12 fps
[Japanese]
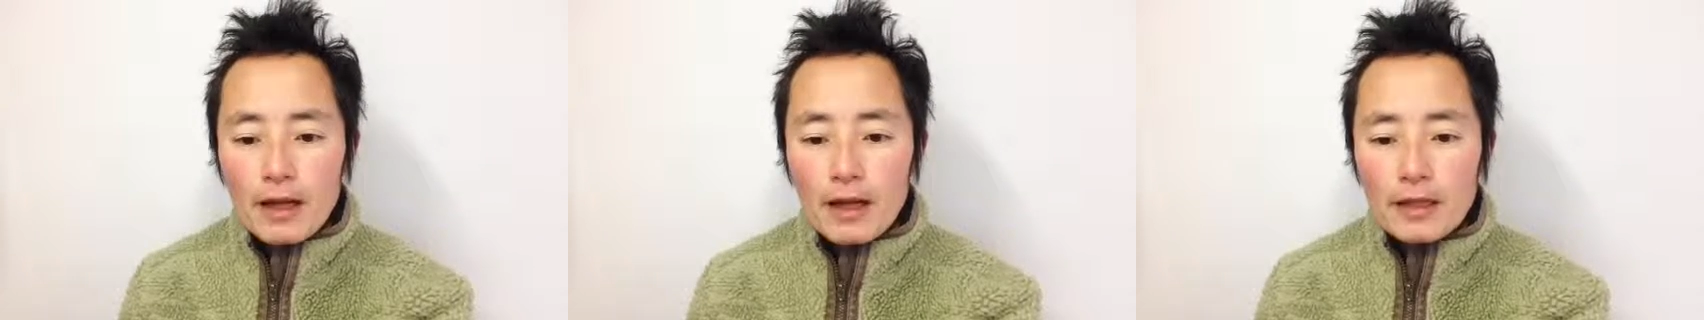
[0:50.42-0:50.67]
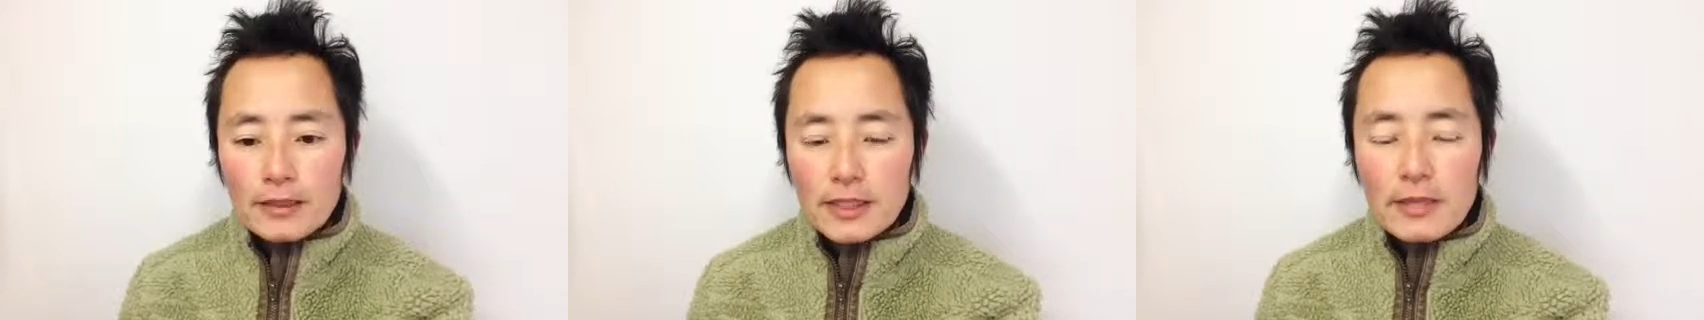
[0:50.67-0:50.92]

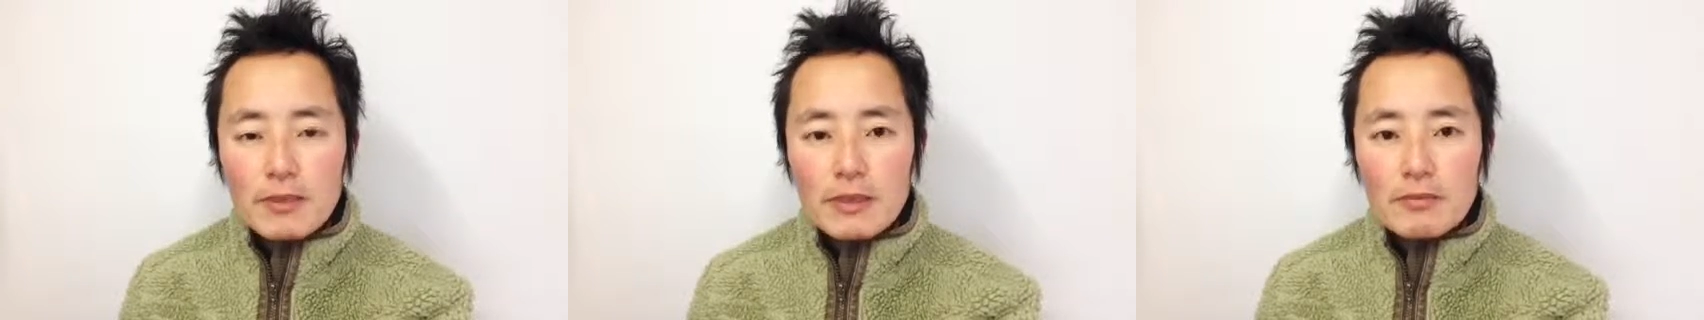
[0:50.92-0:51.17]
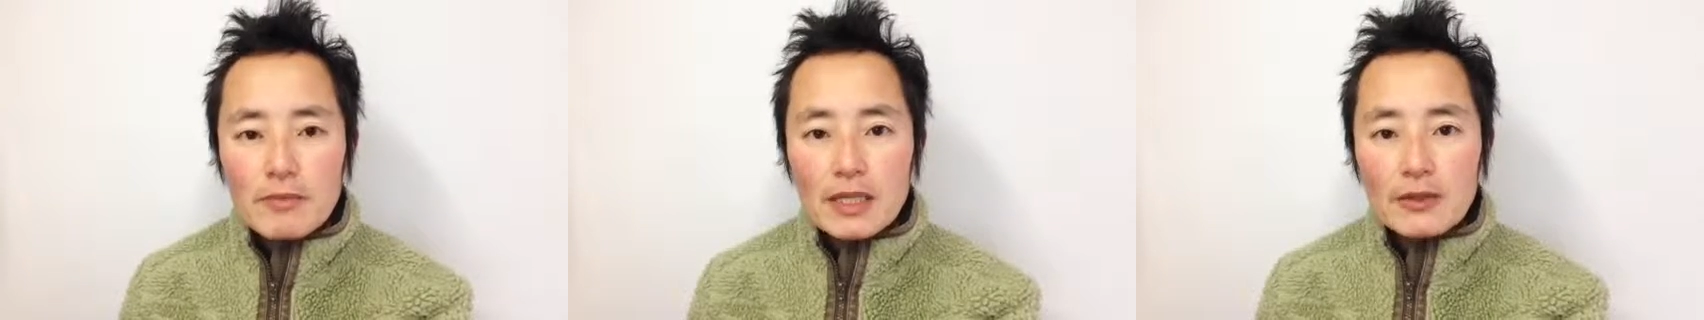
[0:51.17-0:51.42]
あちなみ
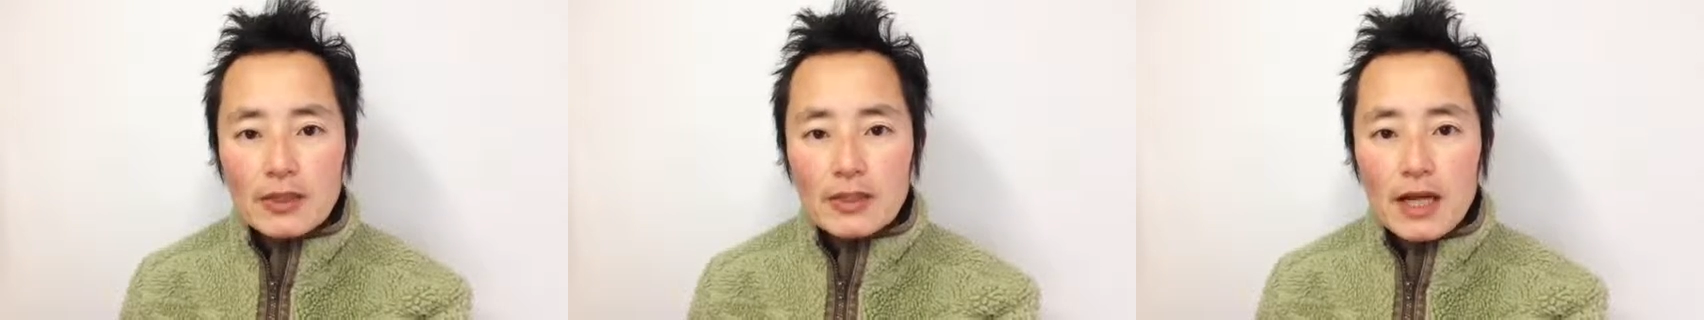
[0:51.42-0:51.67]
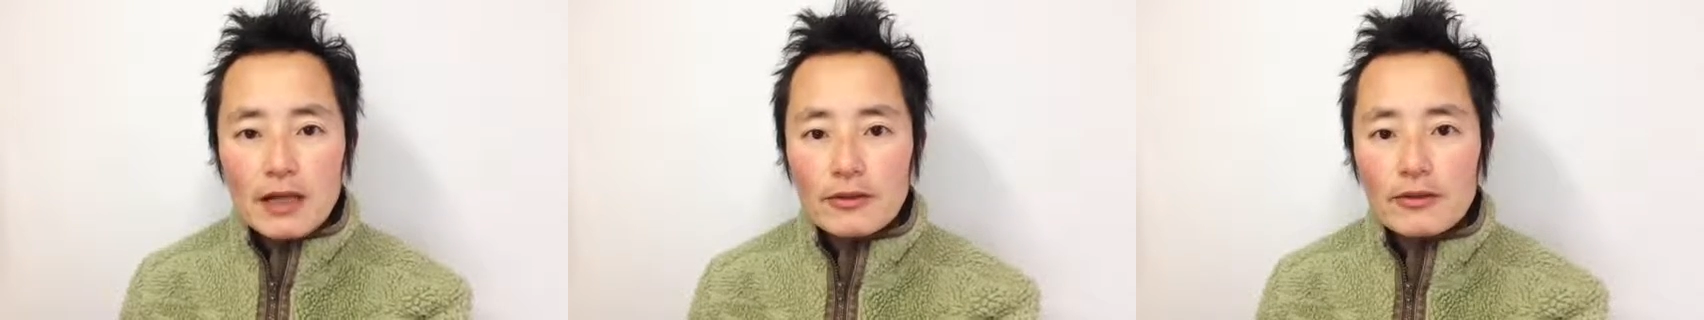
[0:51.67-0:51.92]
に
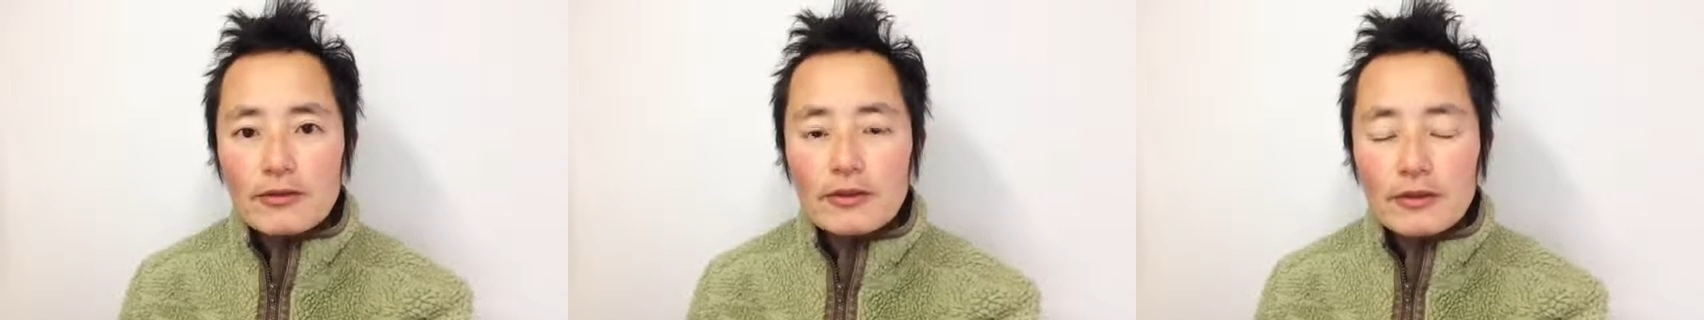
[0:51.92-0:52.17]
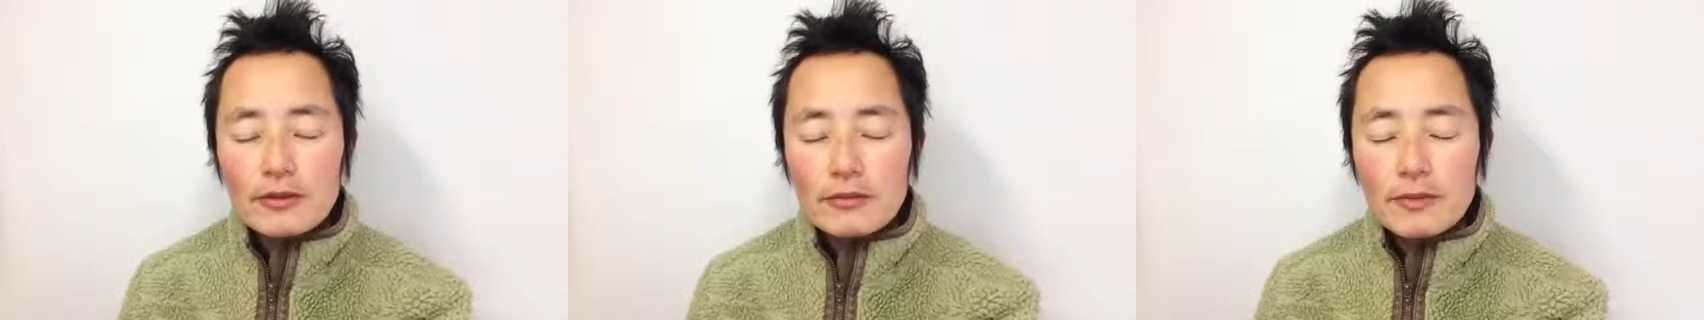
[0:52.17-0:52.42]
ミクサーとい
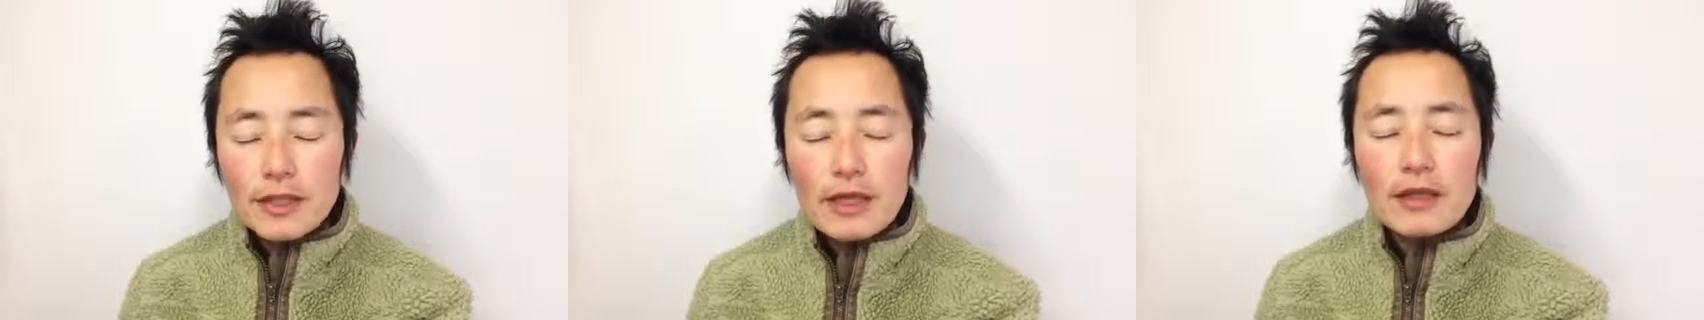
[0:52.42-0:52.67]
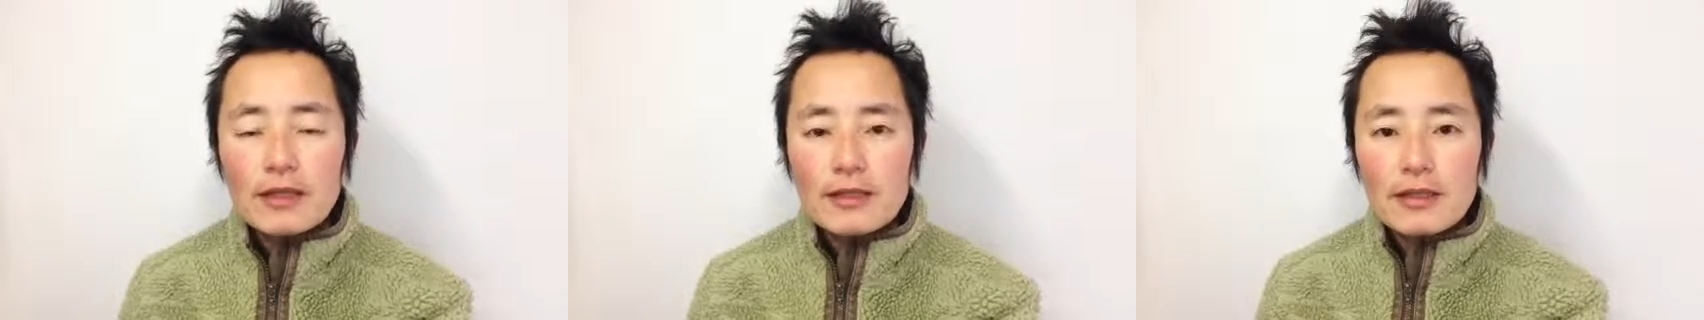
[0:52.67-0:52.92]
うみ
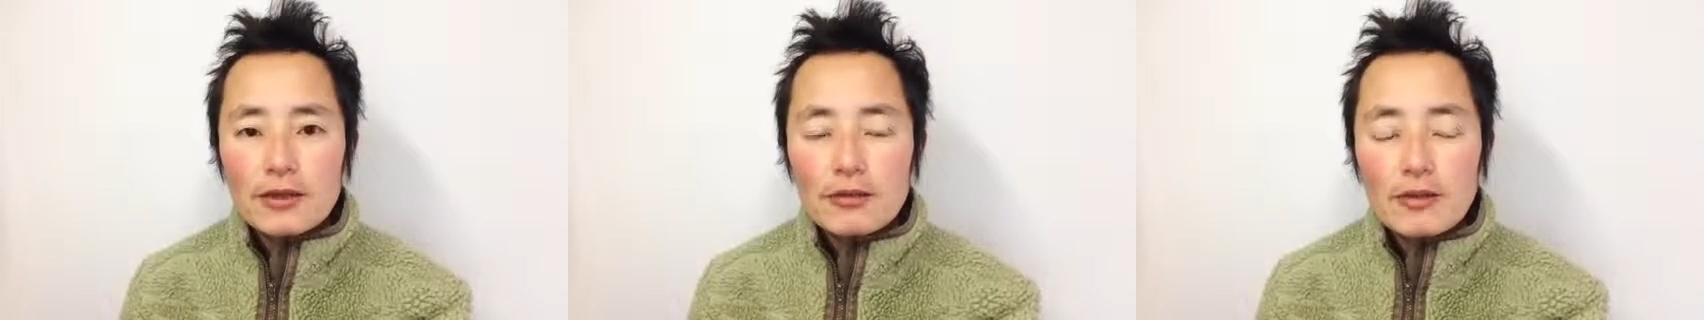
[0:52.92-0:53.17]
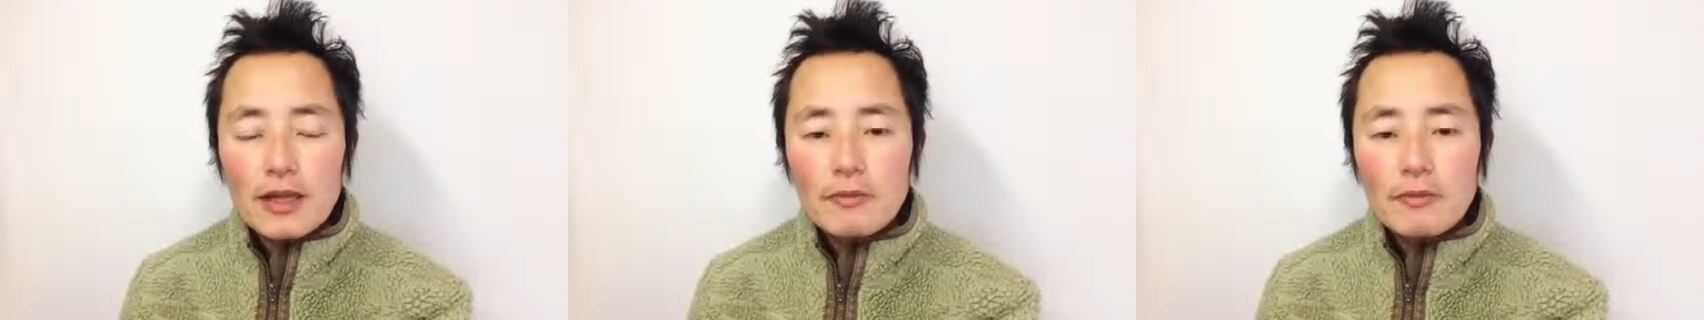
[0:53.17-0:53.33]
たいなんですけど